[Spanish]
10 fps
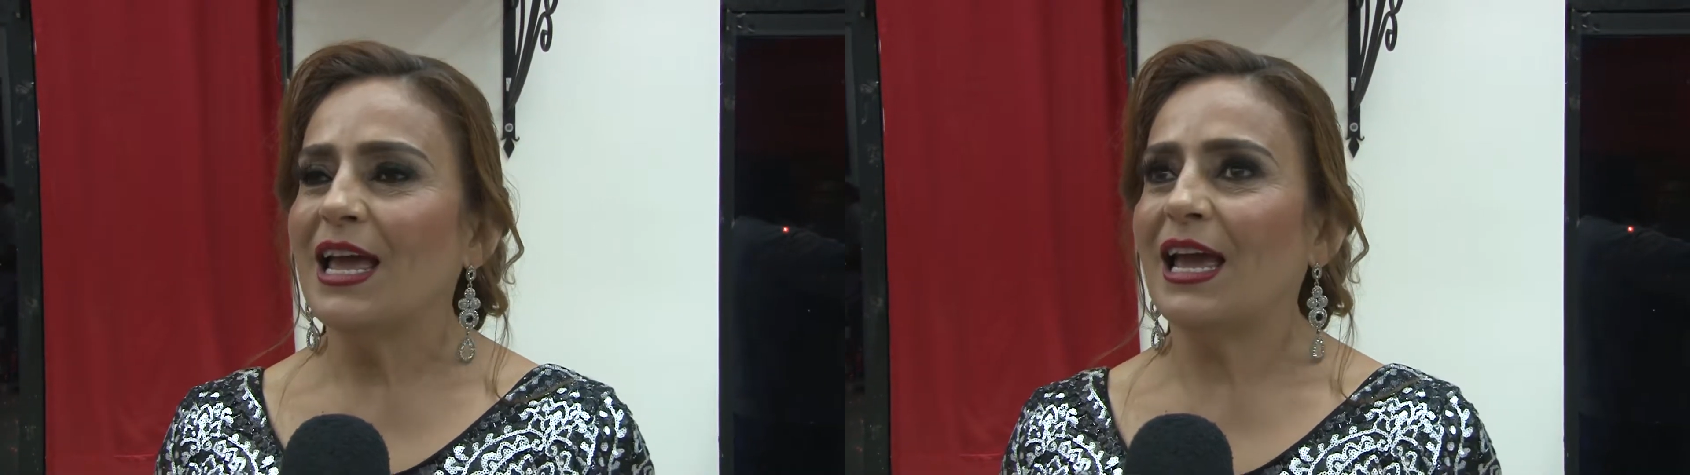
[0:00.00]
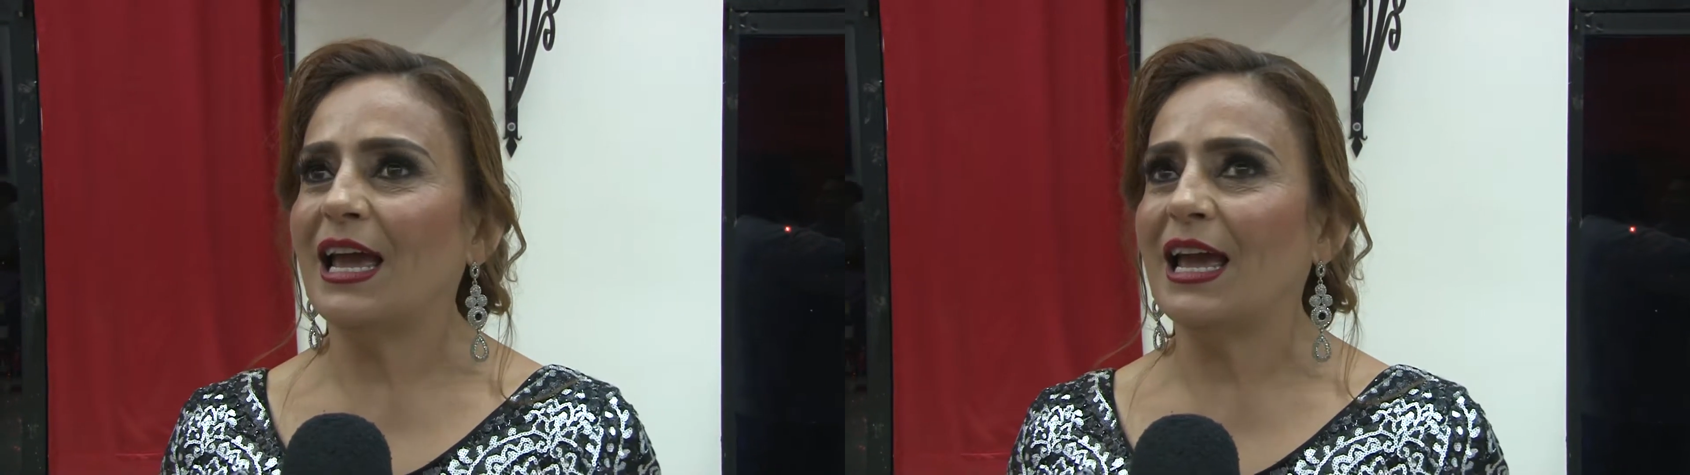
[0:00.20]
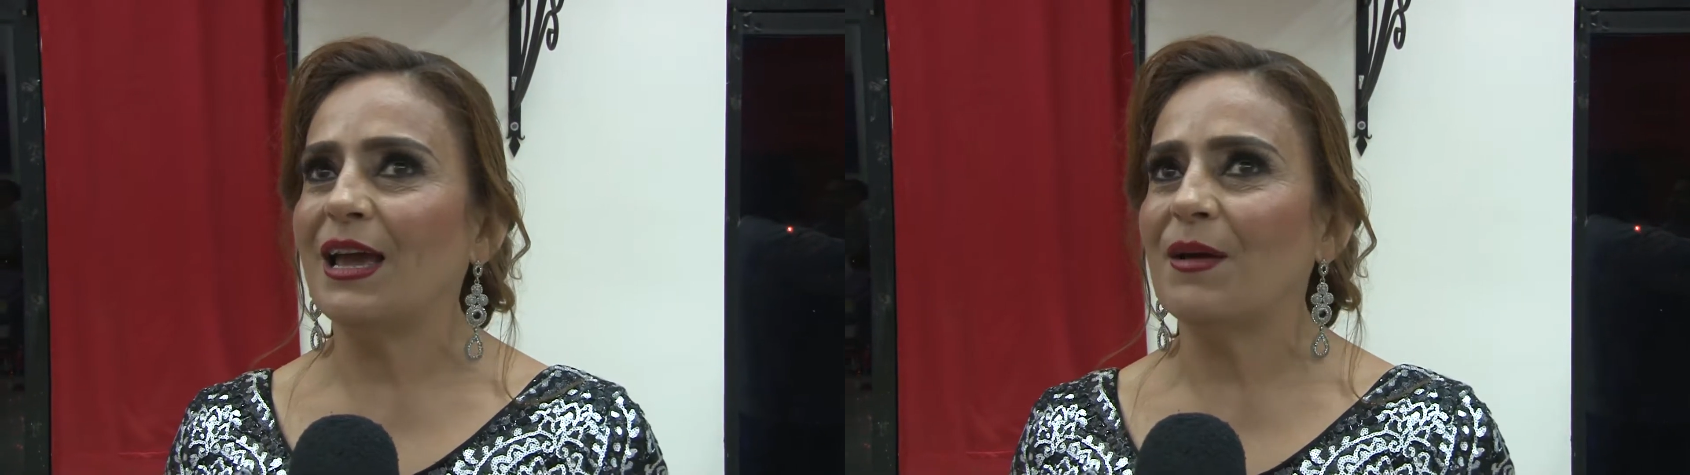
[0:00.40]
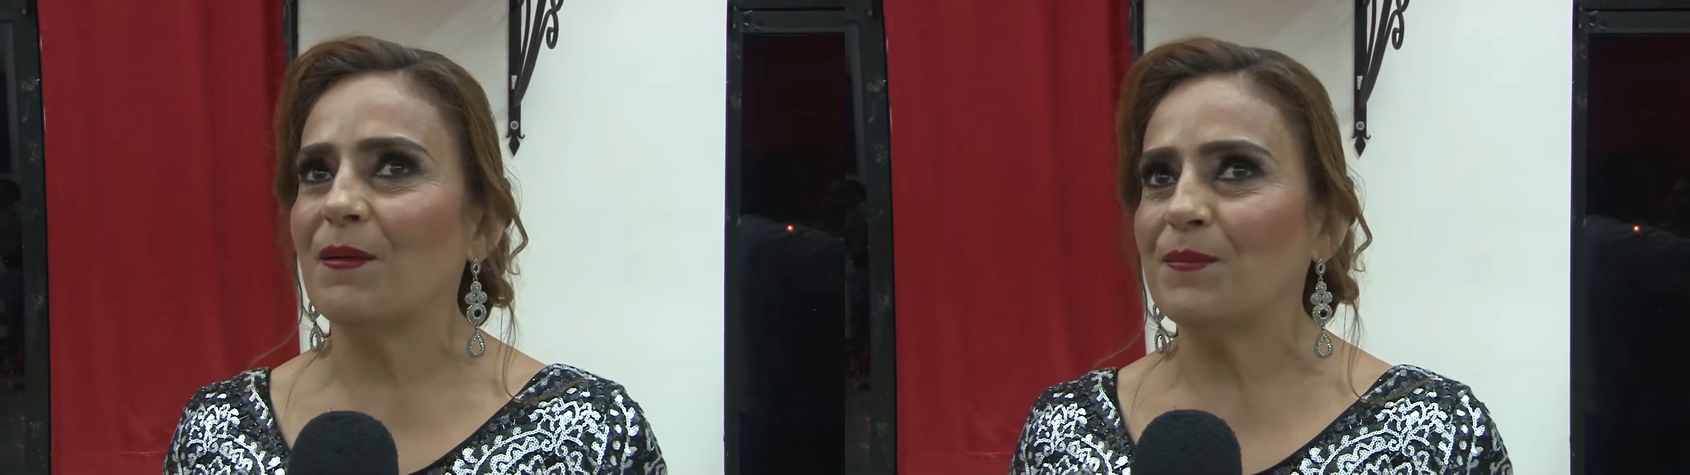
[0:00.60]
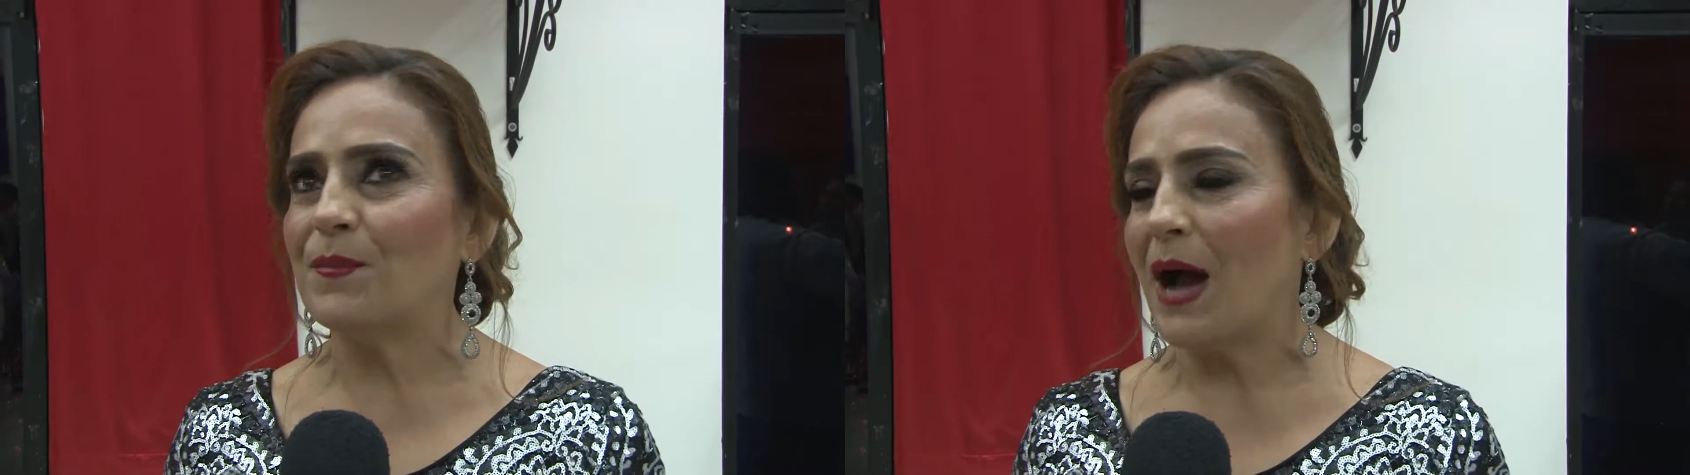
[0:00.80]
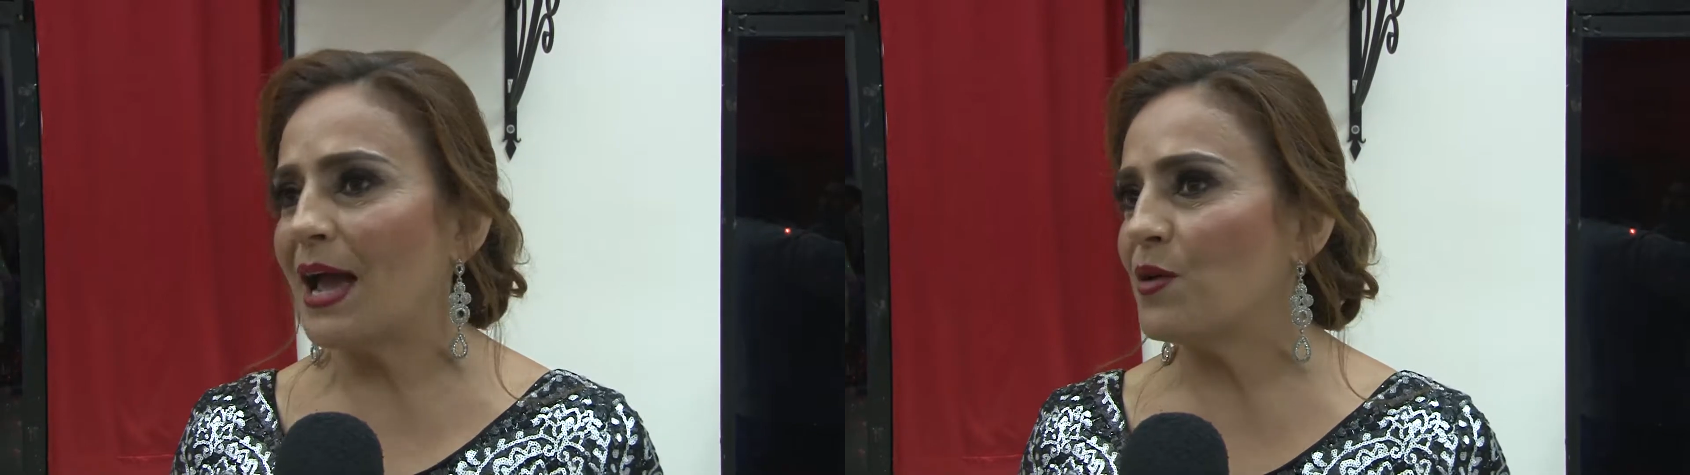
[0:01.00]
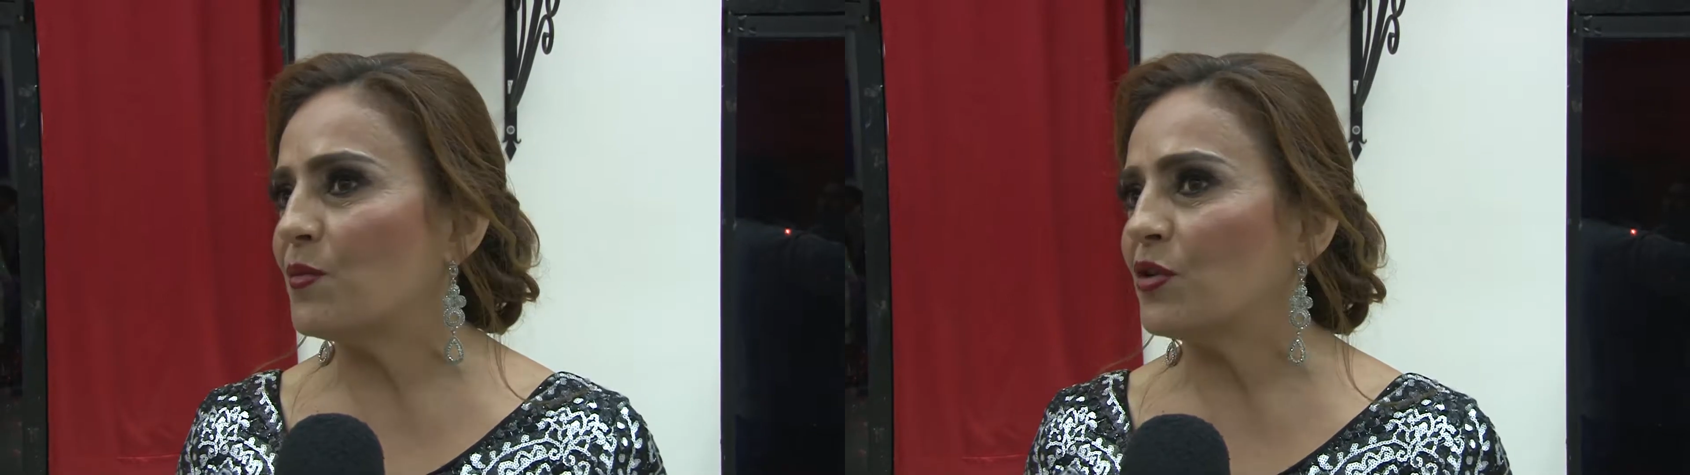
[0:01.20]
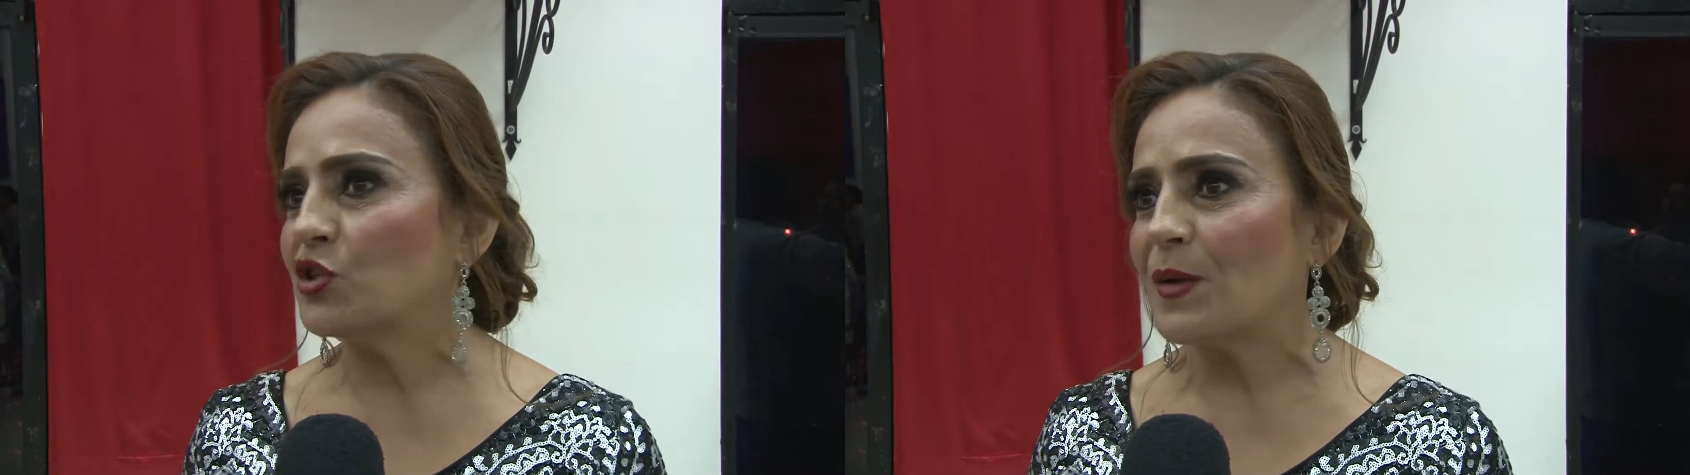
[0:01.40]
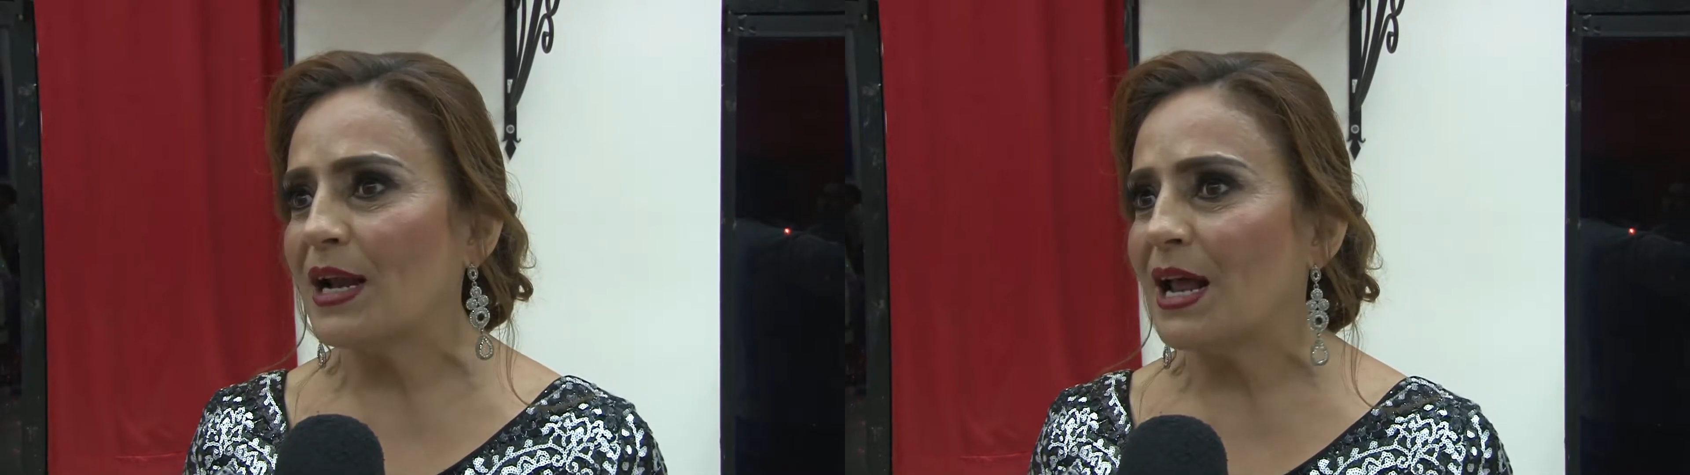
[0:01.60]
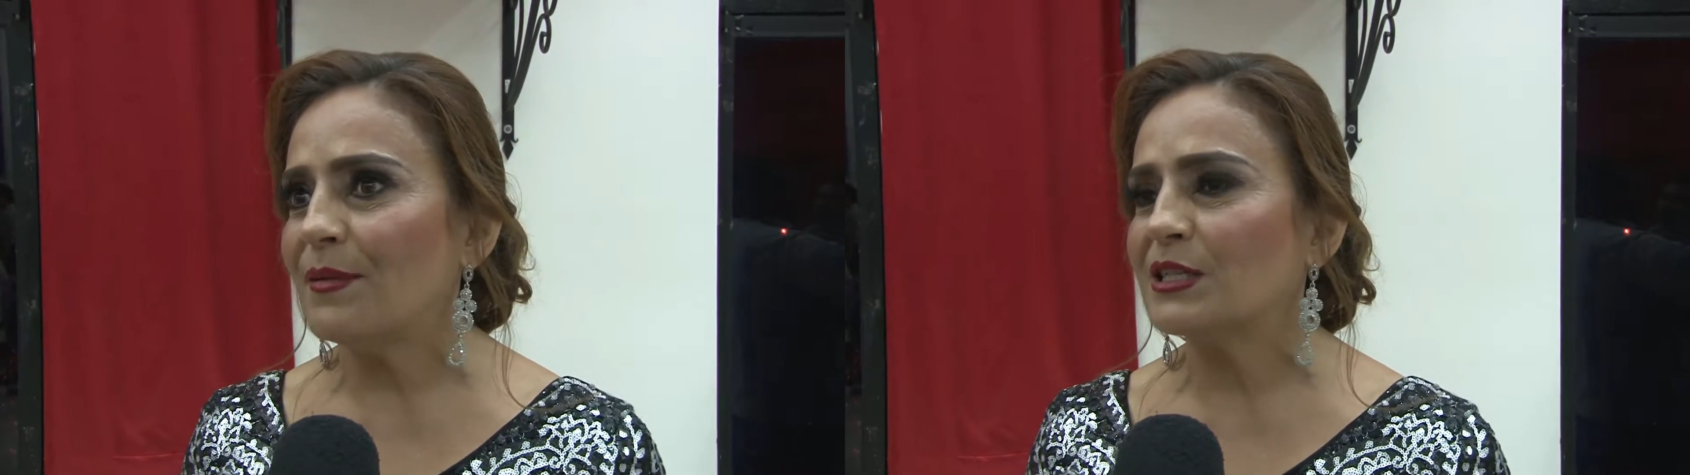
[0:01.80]
eh, hay unos
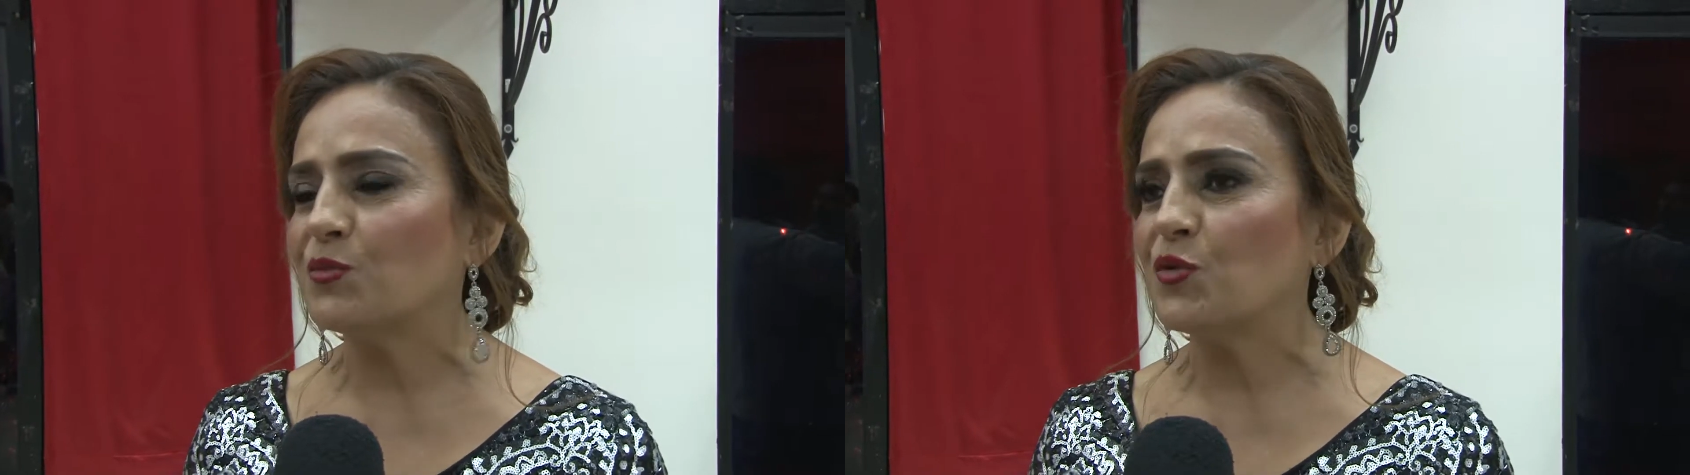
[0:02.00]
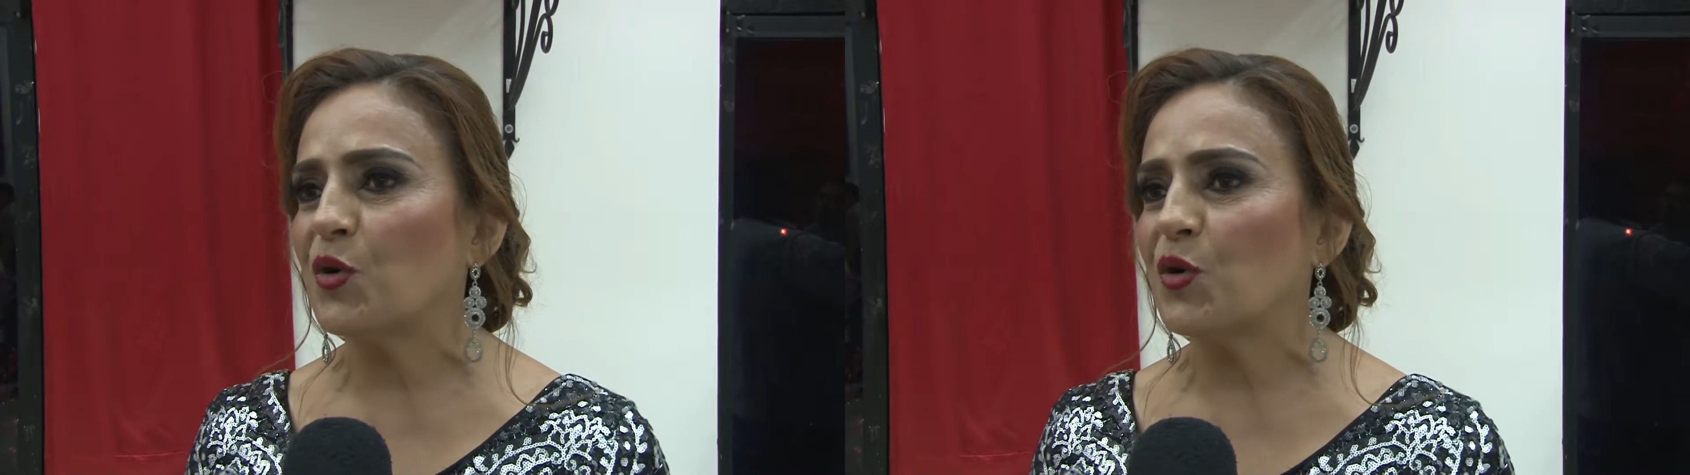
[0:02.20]
bailables muy